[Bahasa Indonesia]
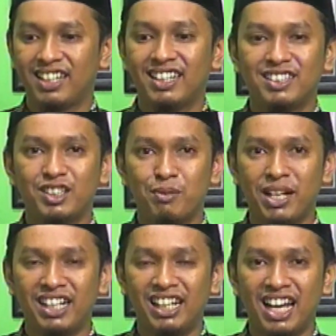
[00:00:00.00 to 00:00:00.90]

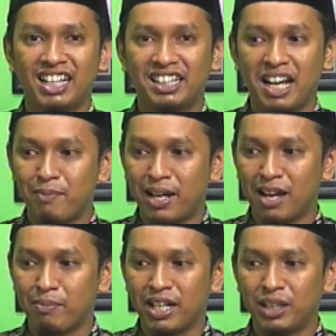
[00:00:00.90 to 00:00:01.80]
Coba dilihat
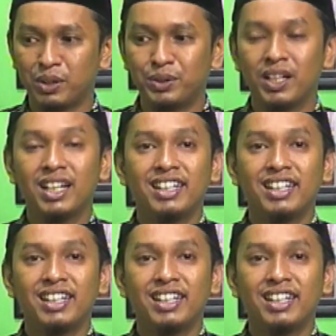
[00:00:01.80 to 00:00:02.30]
gambar apa itu?